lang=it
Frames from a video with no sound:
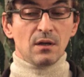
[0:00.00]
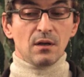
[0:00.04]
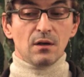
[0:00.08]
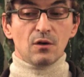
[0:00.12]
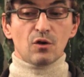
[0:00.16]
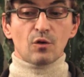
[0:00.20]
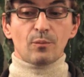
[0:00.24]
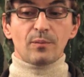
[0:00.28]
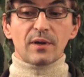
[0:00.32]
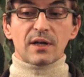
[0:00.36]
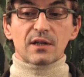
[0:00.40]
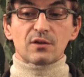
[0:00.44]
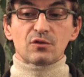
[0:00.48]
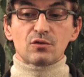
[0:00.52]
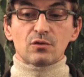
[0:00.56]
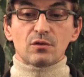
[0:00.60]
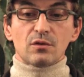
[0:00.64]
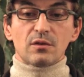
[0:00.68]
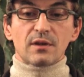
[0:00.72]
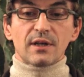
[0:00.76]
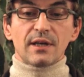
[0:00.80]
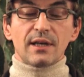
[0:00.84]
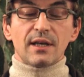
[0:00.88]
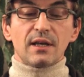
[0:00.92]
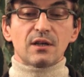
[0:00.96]

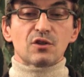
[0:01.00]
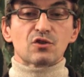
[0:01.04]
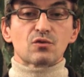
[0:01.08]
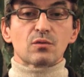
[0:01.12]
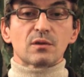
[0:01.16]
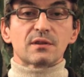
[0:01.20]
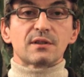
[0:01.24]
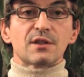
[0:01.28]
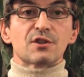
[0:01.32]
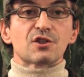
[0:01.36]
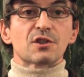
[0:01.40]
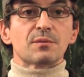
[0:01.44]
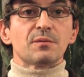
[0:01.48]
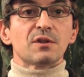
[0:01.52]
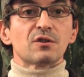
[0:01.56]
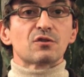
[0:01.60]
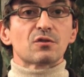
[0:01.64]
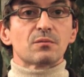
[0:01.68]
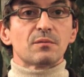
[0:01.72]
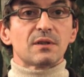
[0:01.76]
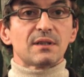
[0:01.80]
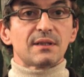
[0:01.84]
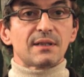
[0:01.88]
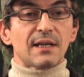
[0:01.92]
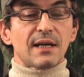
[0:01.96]
L'operatore e il suo atteggiamento
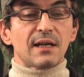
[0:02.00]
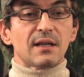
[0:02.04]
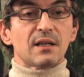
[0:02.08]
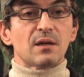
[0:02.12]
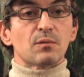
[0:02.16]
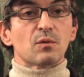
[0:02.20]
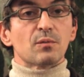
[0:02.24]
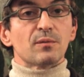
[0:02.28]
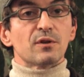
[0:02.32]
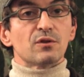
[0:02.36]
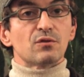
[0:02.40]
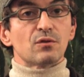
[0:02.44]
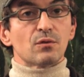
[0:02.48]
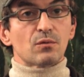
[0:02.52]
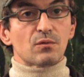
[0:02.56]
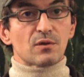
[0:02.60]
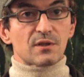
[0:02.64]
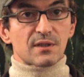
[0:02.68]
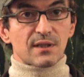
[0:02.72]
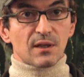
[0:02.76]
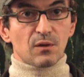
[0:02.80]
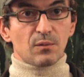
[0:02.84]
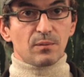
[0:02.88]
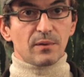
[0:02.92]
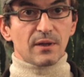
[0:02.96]
mentale nel momento in cui
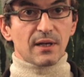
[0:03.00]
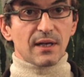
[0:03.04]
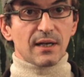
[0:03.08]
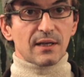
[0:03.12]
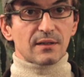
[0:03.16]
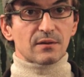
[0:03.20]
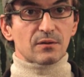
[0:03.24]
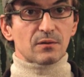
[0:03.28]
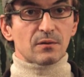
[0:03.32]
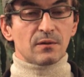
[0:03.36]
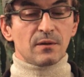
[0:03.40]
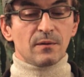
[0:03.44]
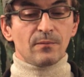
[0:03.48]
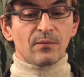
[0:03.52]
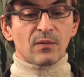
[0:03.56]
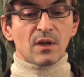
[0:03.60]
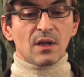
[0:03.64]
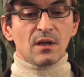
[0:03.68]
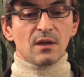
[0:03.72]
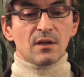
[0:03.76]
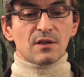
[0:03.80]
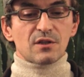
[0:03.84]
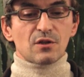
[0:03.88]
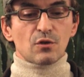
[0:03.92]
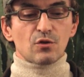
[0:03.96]
sta operando.
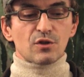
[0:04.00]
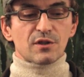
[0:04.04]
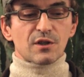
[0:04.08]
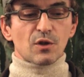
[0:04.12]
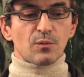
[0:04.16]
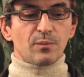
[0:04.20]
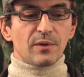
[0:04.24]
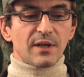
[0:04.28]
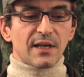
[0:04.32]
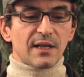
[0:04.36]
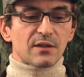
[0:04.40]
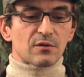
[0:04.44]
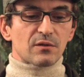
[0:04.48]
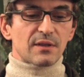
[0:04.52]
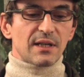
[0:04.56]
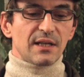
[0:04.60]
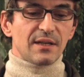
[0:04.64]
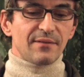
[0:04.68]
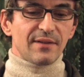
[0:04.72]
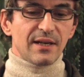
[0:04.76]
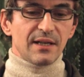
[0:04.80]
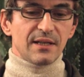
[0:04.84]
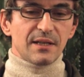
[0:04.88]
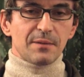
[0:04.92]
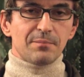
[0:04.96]
Se lui sta operando dei
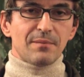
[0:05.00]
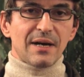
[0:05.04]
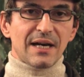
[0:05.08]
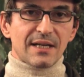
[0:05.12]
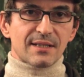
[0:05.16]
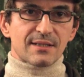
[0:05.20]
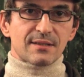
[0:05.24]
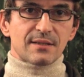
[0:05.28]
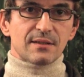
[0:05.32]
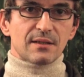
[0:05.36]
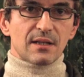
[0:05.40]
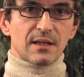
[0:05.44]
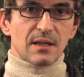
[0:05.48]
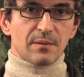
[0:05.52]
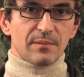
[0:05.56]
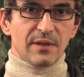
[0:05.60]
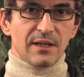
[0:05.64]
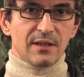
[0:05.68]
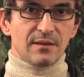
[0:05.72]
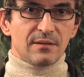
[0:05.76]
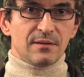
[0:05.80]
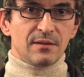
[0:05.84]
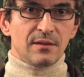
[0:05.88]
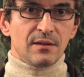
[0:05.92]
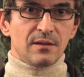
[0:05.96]
livelli bassi della
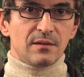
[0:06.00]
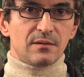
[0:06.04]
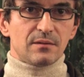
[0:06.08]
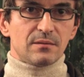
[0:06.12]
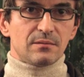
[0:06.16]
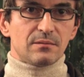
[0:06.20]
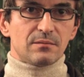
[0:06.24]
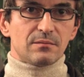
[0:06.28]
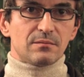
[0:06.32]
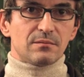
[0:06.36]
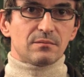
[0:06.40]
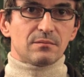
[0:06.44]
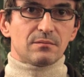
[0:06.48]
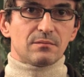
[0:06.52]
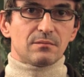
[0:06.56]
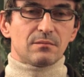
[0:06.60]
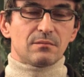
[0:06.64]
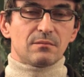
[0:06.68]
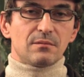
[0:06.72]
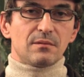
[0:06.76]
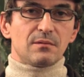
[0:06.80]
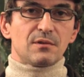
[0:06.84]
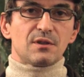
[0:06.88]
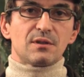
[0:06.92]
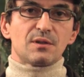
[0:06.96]
mente,
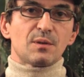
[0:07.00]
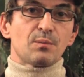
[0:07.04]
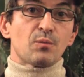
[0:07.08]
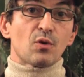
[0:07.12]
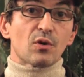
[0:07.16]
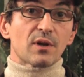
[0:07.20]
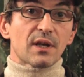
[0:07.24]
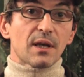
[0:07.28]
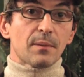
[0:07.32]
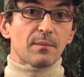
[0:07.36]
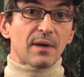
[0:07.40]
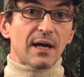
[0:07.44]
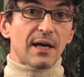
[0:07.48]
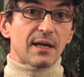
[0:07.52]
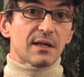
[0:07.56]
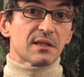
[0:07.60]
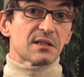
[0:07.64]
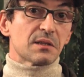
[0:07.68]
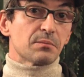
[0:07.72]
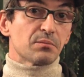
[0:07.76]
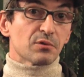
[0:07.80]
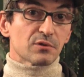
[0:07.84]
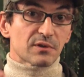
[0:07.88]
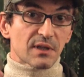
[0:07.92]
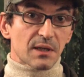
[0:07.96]
si può chiamare, si
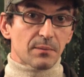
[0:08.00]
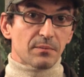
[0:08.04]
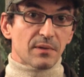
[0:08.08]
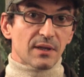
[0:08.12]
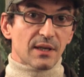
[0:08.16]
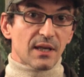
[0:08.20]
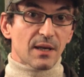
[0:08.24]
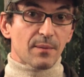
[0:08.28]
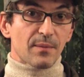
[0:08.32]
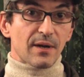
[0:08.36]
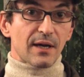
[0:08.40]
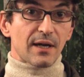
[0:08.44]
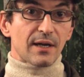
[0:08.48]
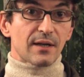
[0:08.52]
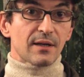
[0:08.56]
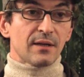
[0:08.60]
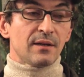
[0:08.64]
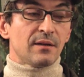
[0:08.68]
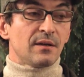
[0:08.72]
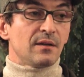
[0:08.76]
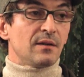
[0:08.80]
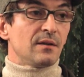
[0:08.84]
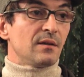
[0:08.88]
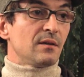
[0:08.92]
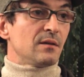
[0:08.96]
potrebbe chiamare